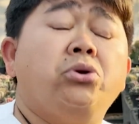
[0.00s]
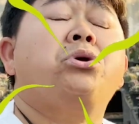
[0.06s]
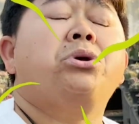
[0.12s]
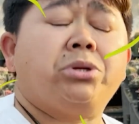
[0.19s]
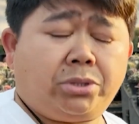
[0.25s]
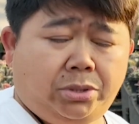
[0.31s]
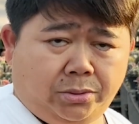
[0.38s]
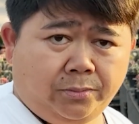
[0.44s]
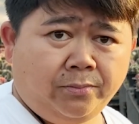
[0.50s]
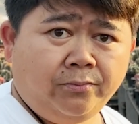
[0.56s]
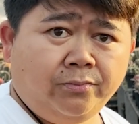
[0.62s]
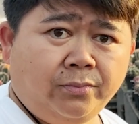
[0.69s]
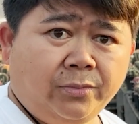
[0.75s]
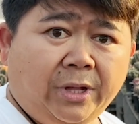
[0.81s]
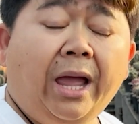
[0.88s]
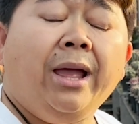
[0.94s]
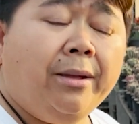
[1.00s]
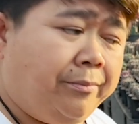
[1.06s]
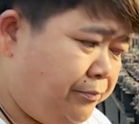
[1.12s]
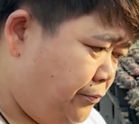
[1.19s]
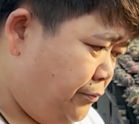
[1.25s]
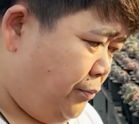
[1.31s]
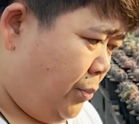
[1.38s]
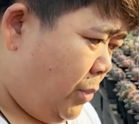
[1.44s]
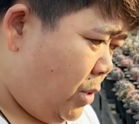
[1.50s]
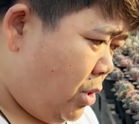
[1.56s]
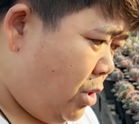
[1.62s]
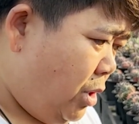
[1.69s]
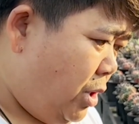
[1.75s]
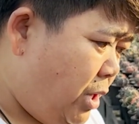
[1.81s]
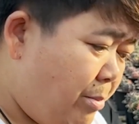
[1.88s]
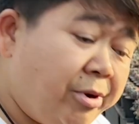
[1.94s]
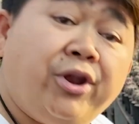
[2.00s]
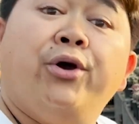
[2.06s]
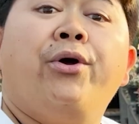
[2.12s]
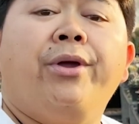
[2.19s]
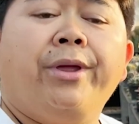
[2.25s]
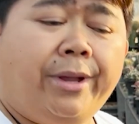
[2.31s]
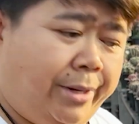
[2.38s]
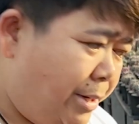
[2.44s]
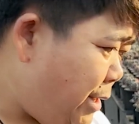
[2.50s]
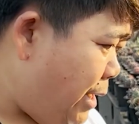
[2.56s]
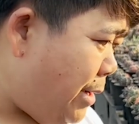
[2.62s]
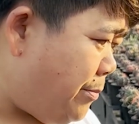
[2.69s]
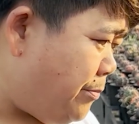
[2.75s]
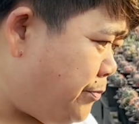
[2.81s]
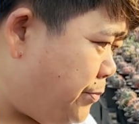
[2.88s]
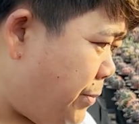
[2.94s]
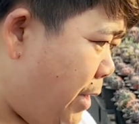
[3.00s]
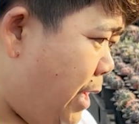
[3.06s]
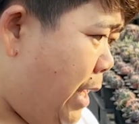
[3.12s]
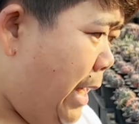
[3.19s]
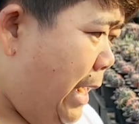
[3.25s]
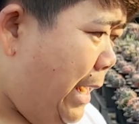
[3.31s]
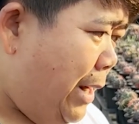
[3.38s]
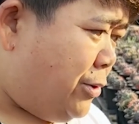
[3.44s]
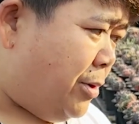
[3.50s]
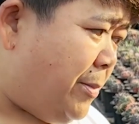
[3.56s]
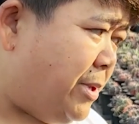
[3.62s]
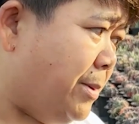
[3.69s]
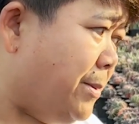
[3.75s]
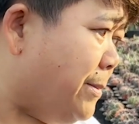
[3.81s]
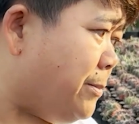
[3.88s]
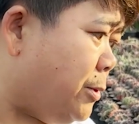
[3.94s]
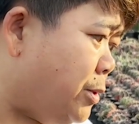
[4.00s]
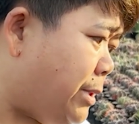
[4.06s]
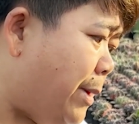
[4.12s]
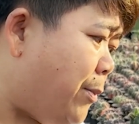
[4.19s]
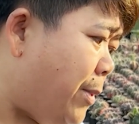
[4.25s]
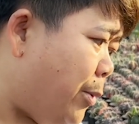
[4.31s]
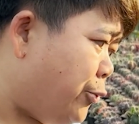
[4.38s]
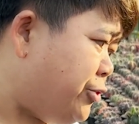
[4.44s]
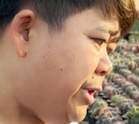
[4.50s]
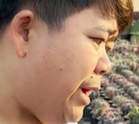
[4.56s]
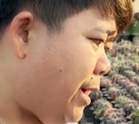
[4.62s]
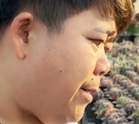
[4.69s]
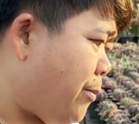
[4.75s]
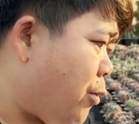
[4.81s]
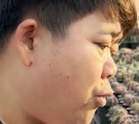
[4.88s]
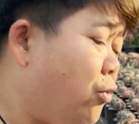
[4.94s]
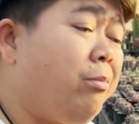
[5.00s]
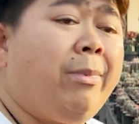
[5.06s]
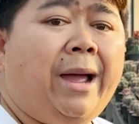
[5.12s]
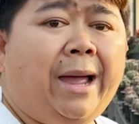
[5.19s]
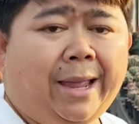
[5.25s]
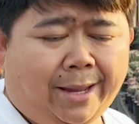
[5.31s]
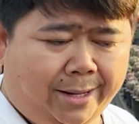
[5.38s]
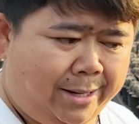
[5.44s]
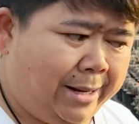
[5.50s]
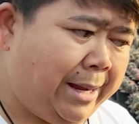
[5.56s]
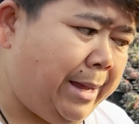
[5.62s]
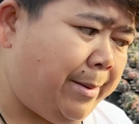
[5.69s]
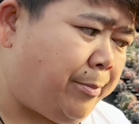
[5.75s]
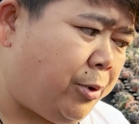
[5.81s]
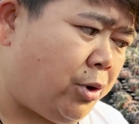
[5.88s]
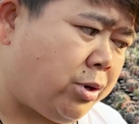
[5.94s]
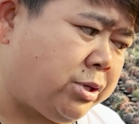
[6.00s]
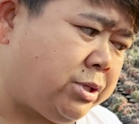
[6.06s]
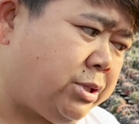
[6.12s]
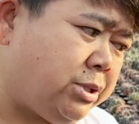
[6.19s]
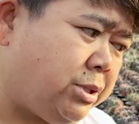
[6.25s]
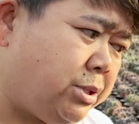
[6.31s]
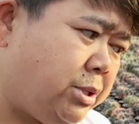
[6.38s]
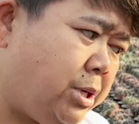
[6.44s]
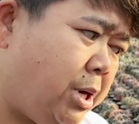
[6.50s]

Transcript: โทษนะก็เรียนน้อยนะครับเราจะมาต้องทำความรู้จักกับโคนไม้นะครับนั่นก็คือ